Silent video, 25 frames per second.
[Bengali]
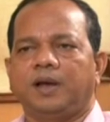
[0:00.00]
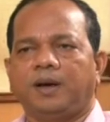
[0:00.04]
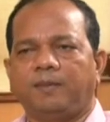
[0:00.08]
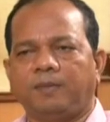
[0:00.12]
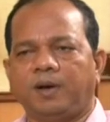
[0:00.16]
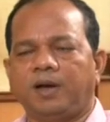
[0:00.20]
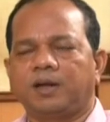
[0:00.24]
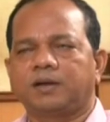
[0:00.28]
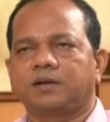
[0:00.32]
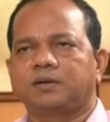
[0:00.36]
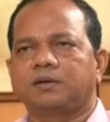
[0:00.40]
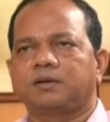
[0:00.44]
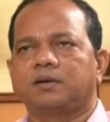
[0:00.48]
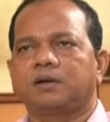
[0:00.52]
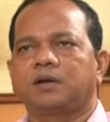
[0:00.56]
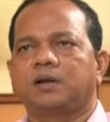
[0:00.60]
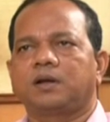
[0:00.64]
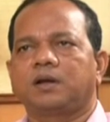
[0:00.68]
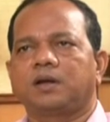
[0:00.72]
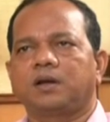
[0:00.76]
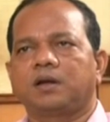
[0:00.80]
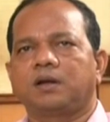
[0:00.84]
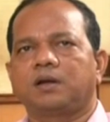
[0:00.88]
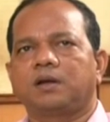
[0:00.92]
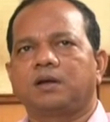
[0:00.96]
আমার
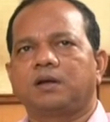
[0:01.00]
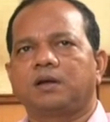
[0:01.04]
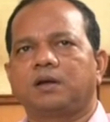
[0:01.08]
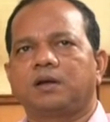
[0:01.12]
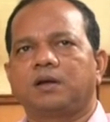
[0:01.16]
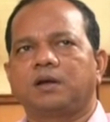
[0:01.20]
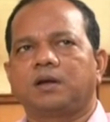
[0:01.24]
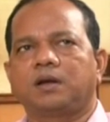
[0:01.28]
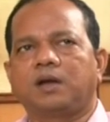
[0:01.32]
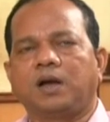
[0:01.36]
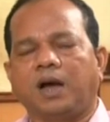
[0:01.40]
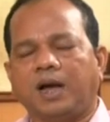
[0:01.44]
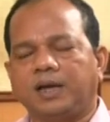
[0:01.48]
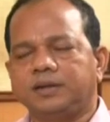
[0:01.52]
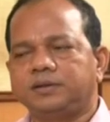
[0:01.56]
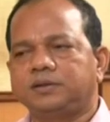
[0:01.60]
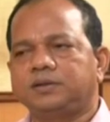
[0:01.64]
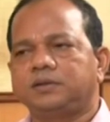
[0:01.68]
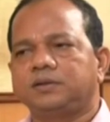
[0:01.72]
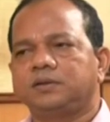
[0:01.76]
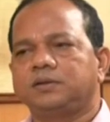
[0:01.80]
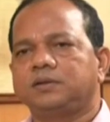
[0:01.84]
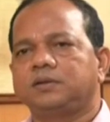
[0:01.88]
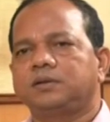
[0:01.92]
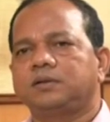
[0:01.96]

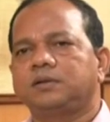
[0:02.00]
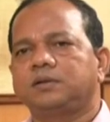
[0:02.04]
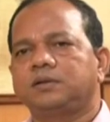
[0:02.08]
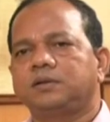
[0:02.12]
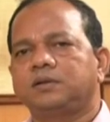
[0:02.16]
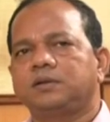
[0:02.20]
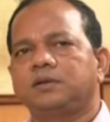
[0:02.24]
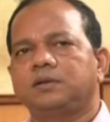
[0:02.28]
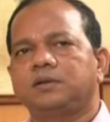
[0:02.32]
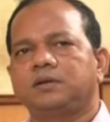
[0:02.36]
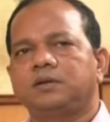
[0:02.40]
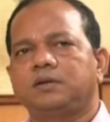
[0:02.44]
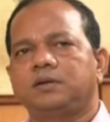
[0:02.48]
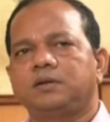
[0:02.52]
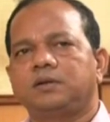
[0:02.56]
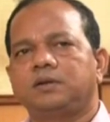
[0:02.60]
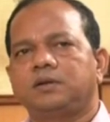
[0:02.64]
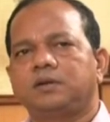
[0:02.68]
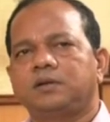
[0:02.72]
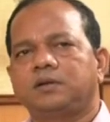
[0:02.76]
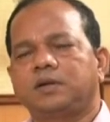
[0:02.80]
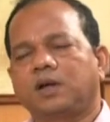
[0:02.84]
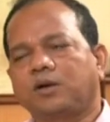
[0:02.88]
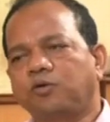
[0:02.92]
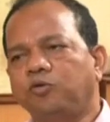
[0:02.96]

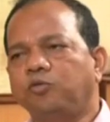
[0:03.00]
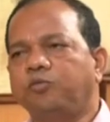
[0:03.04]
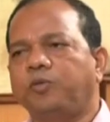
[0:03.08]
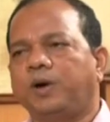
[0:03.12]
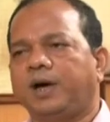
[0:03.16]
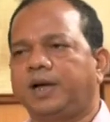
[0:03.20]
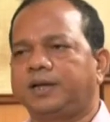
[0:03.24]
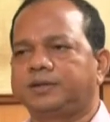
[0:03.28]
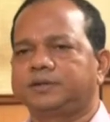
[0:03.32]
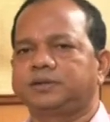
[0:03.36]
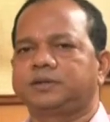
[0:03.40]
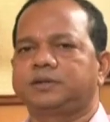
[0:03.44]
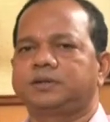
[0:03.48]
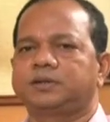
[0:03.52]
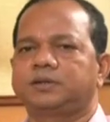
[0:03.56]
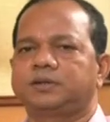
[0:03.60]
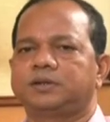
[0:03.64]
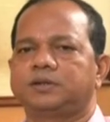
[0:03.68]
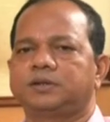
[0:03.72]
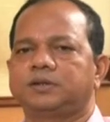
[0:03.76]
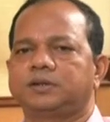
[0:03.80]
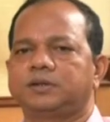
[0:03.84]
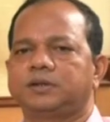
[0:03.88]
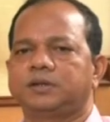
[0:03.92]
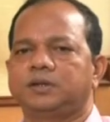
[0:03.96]
কাজটা খুব ফাস্ট
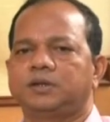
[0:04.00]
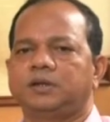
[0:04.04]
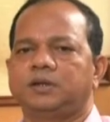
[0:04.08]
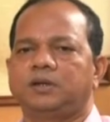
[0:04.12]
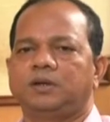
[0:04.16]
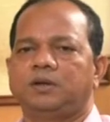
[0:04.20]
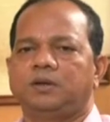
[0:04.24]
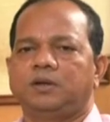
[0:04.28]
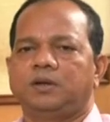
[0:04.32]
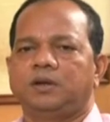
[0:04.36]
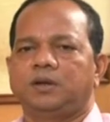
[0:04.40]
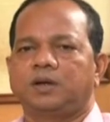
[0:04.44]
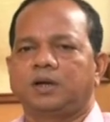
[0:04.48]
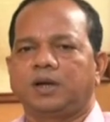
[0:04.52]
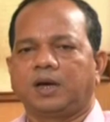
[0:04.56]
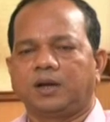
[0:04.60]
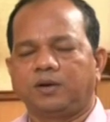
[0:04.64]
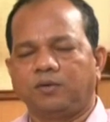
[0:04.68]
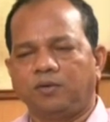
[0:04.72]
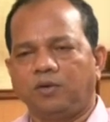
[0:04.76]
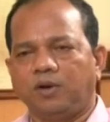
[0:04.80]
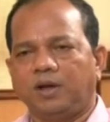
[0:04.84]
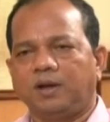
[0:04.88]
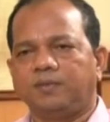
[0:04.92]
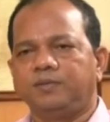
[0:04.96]

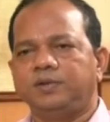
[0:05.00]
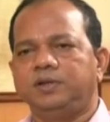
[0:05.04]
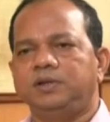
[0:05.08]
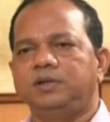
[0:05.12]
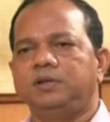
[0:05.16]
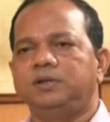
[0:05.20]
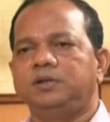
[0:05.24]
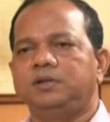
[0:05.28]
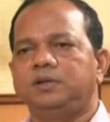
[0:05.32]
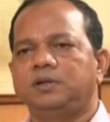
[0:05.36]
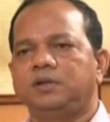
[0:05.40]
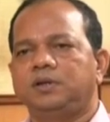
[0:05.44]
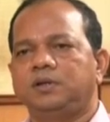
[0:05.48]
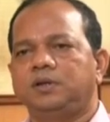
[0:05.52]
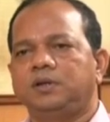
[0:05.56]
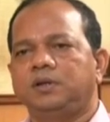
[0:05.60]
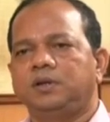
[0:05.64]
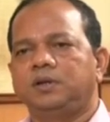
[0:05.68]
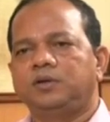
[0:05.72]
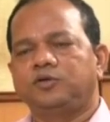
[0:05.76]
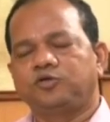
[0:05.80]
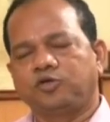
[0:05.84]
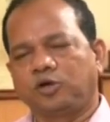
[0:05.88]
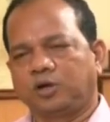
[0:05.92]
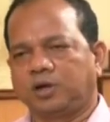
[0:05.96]
কারণ হলো আমি
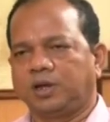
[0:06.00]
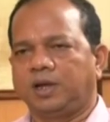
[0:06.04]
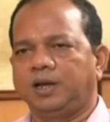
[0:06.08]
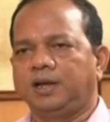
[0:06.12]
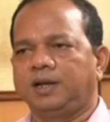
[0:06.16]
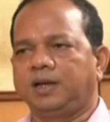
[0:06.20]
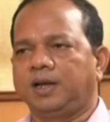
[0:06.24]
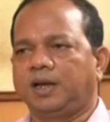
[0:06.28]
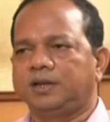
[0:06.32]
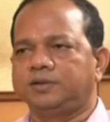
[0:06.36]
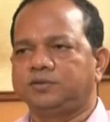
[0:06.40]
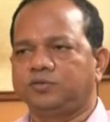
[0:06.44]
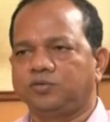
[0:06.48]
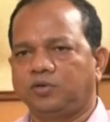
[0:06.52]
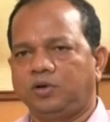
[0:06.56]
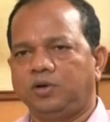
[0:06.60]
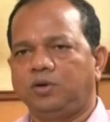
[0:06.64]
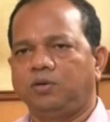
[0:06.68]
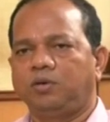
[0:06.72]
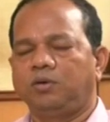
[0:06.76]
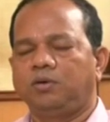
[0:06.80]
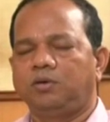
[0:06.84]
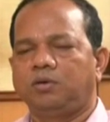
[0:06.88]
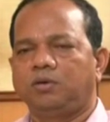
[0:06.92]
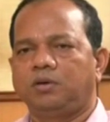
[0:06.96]
সরকারি কাজ
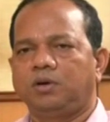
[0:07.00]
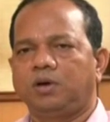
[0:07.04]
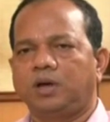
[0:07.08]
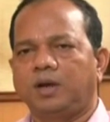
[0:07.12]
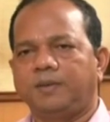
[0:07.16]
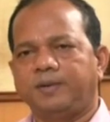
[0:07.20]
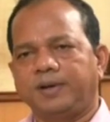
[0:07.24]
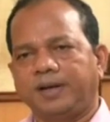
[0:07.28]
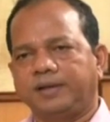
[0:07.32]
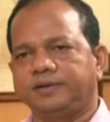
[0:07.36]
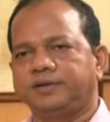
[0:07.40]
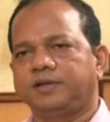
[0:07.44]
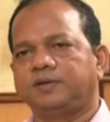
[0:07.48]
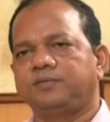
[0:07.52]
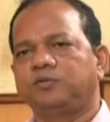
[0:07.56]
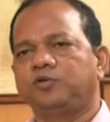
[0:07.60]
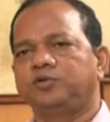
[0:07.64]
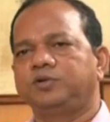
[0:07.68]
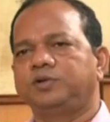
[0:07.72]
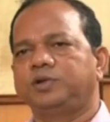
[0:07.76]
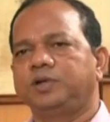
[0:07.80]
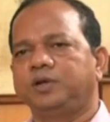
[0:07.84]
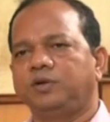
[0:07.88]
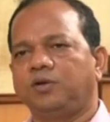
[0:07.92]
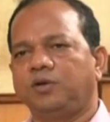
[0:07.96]
করলেও আমি রাজ্যের
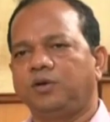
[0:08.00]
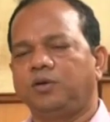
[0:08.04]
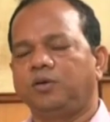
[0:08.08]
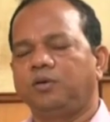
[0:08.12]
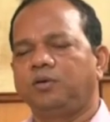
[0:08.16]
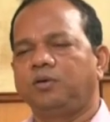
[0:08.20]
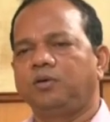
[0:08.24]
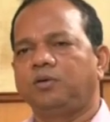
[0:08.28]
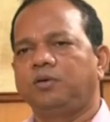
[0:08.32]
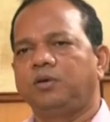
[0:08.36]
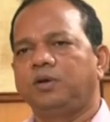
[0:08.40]
মন্ত্রী হলো